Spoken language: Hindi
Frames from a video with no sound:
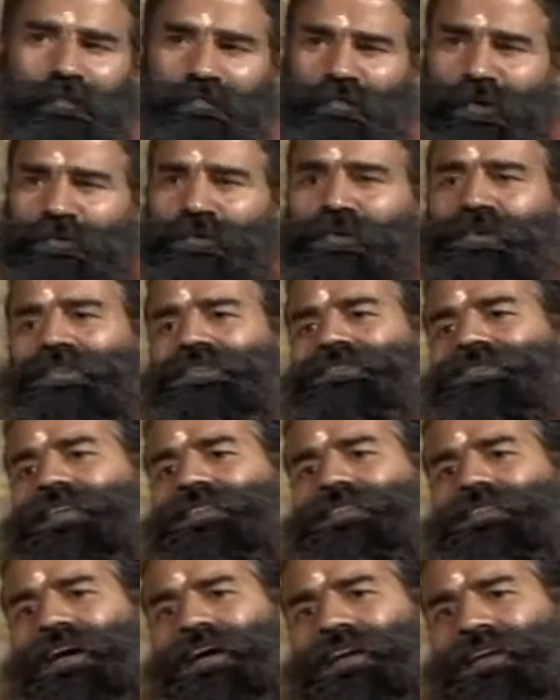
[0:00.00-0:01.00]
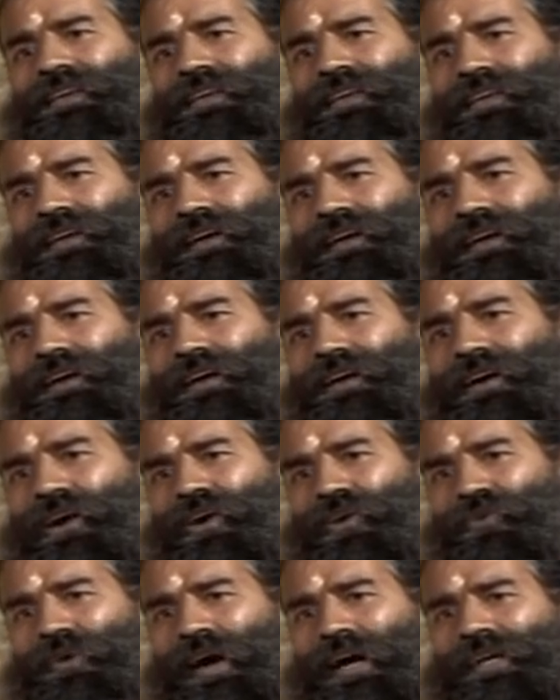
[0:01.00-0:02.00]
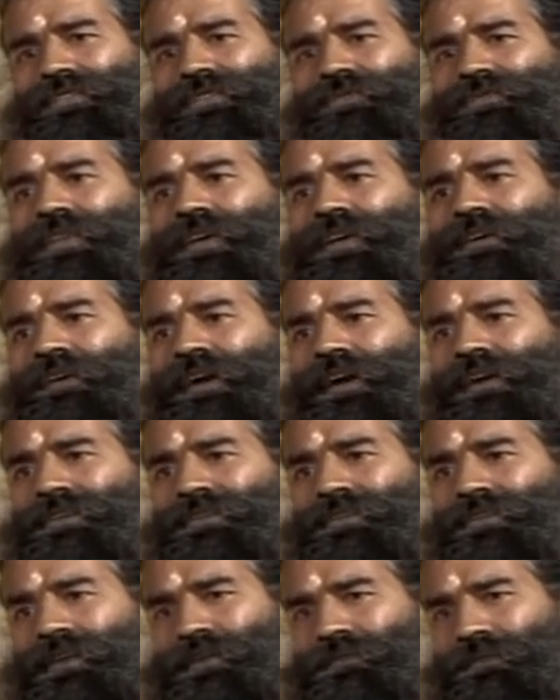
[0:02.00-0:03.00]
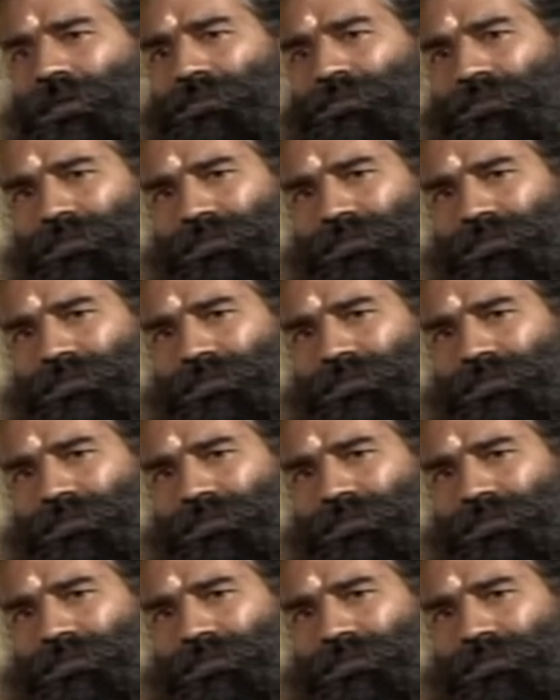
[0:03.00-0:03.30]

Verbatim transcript: प्रभु की सत्ता नहीं है वासुदेव है सर्वम